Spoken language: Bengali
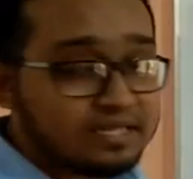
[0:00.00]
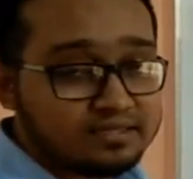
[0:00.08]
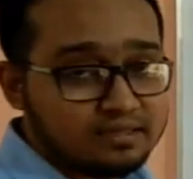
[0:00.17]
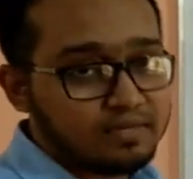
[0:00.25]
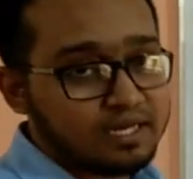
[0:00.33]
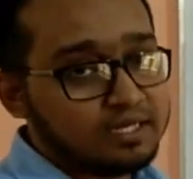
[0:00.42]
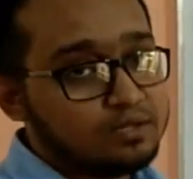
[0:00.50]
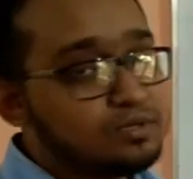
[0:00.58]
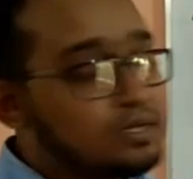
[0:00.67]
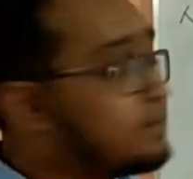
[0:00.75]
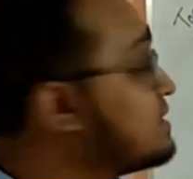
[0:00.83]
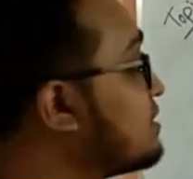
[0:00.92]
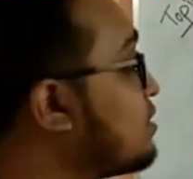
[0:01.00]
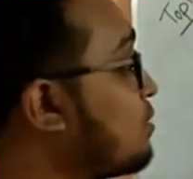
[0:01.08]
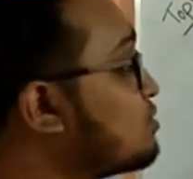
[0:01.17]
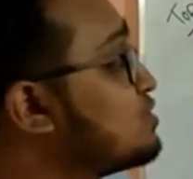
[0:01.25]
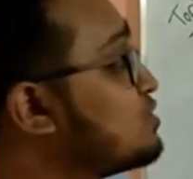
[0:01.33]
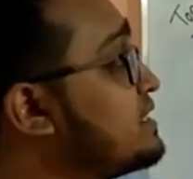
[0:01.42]
প্লাস নাম্বারে দুটো আমাদের
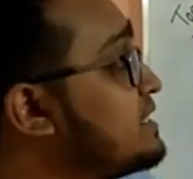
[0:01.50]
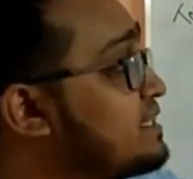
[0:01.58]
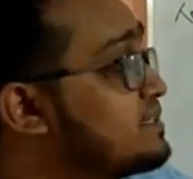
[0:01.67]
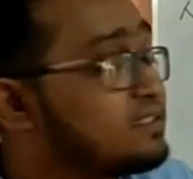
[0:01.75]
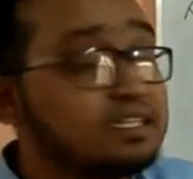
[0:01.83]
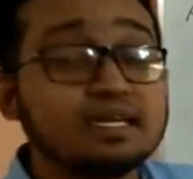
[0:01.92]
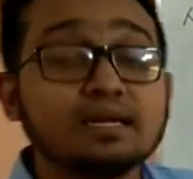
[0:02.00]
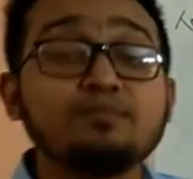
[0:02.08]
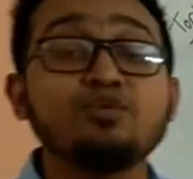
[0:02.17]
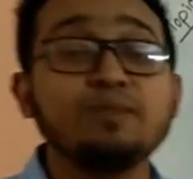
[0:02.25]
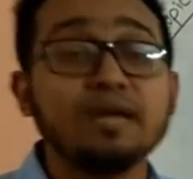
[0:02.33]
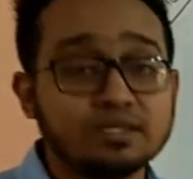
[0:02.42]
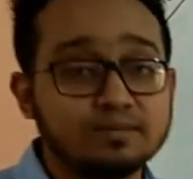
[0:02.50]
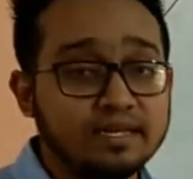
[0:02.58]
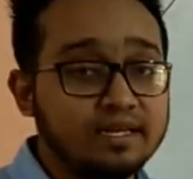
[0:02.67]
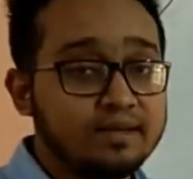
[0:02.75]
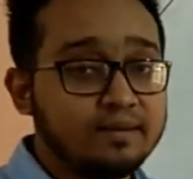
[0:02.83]
অবশ্যই টেন্স শেখার পূর্বে আসবে